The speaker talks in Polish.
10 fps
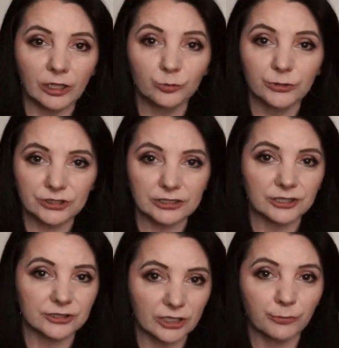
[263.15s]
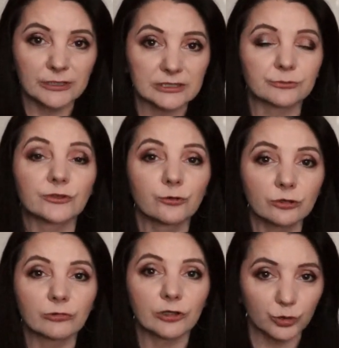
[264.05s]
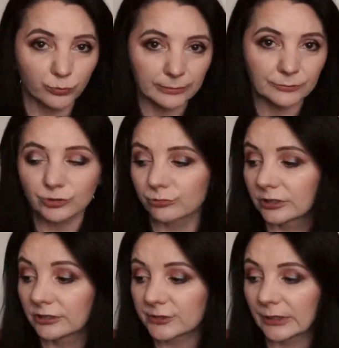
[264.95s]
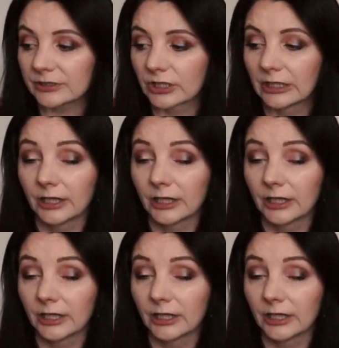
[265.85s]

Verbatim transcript: Ja lubię ciach, ciach, ciach, balsam się wchłonął, ja się ubieram, dziękuję, idę spać.